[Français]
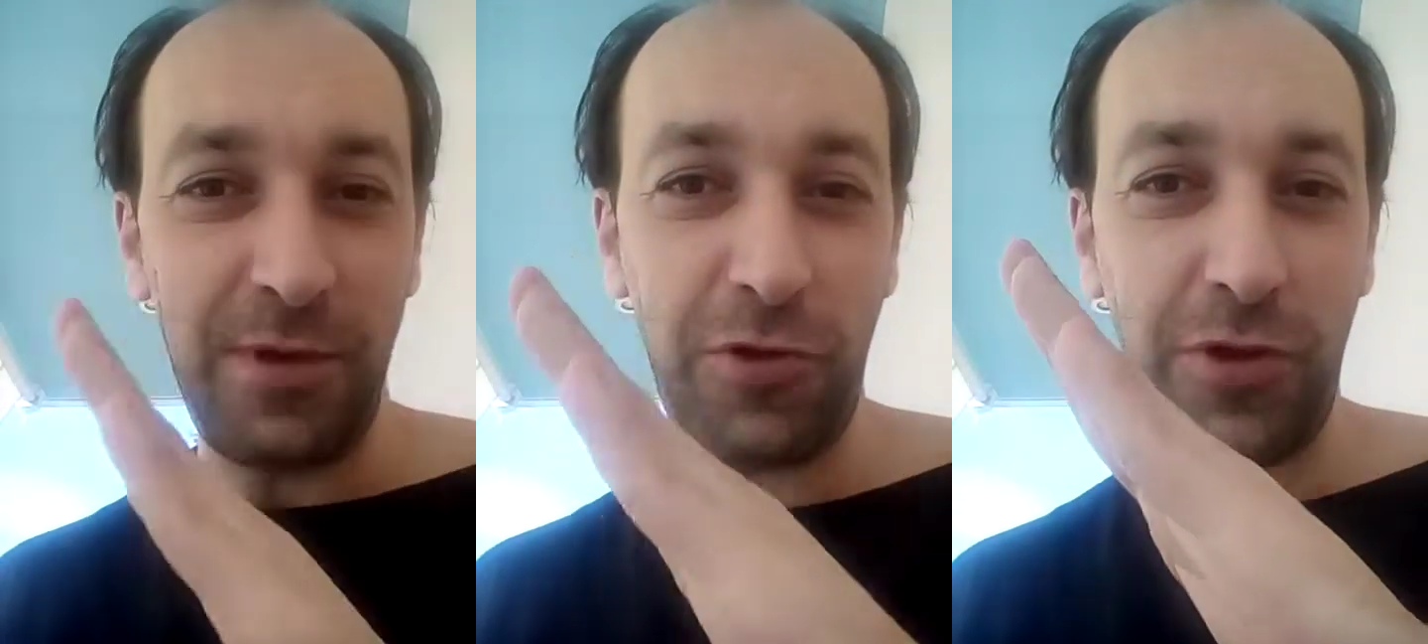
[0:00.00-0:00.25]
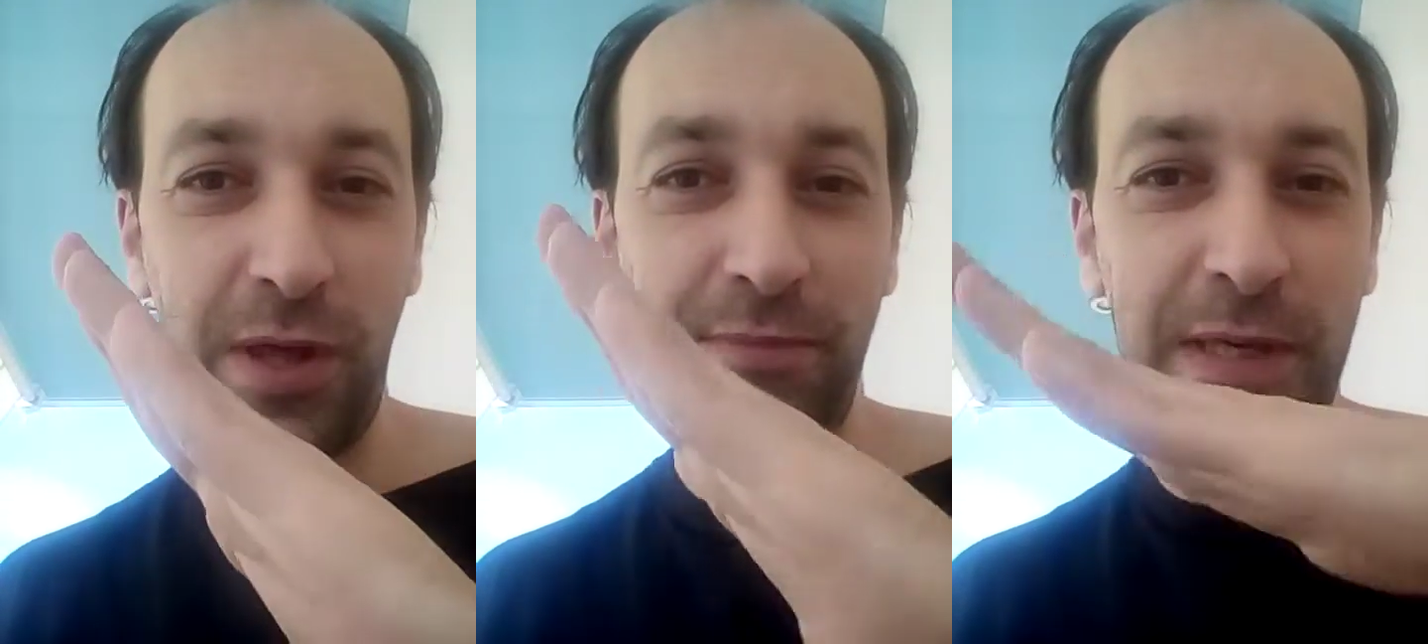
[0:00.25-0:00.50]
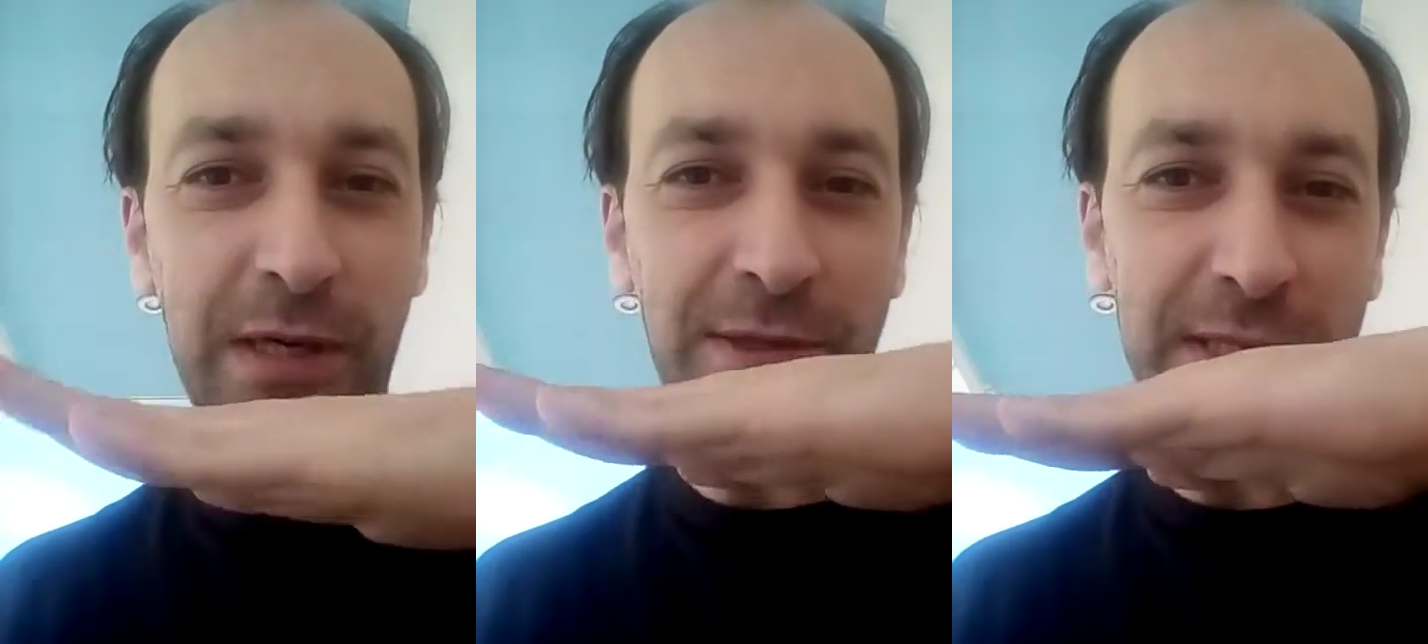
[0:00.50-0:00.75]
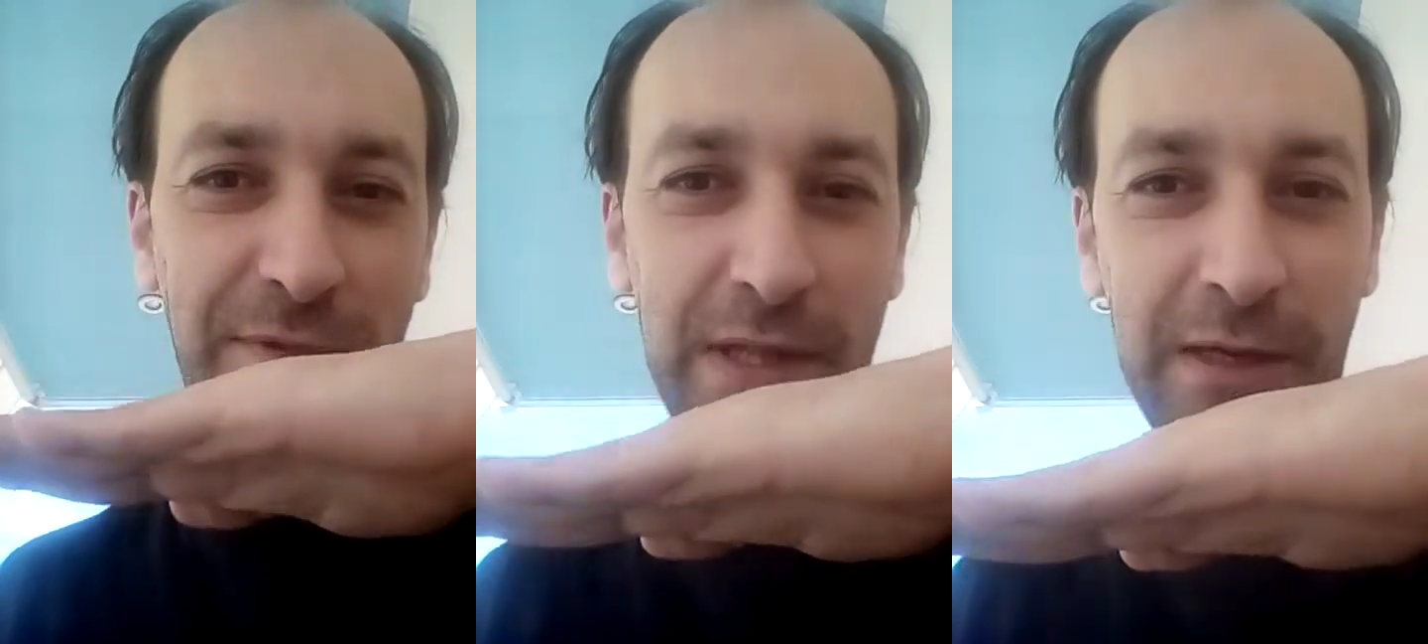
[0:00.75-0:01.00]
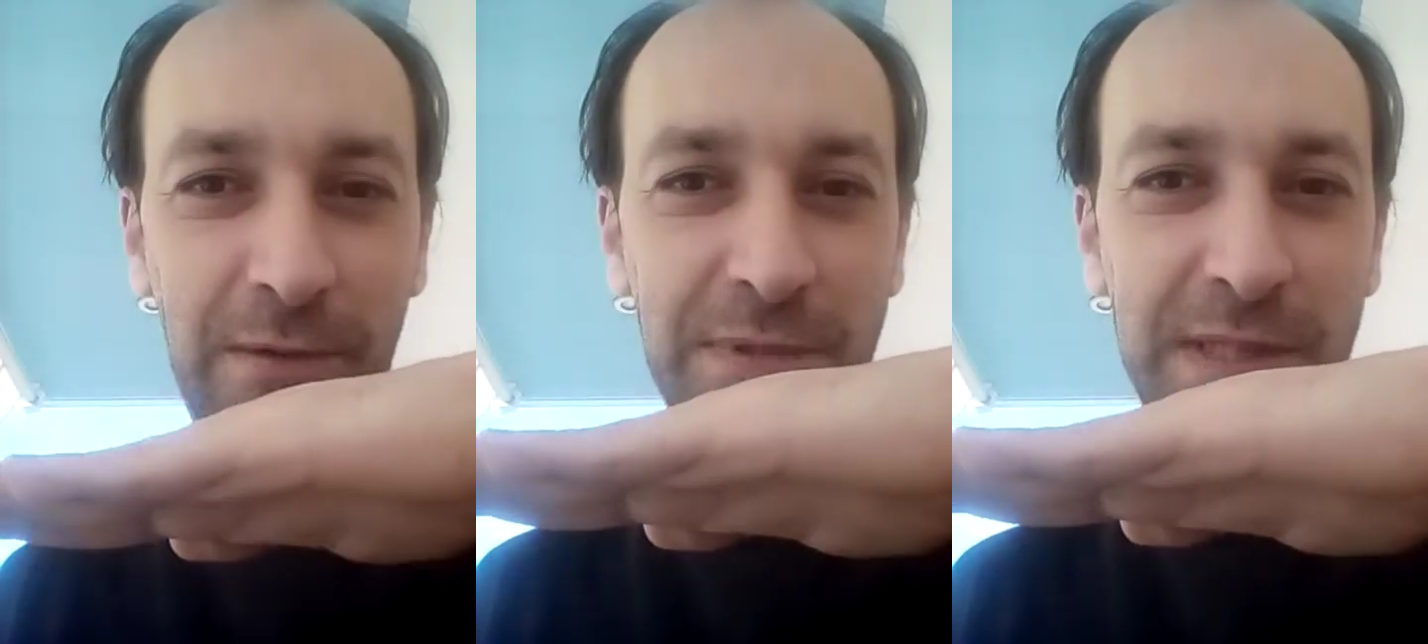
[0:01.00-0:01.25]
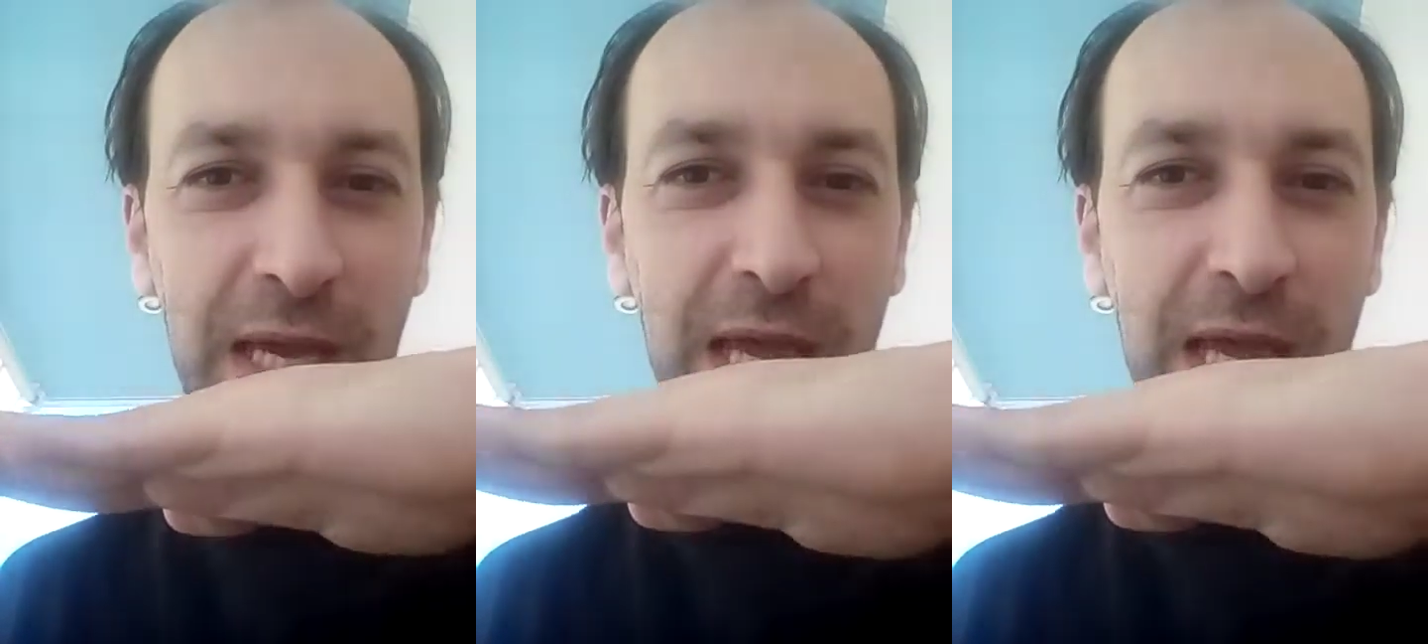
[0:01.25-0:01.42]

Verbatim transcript: machin, mais quand elle va être comme ça,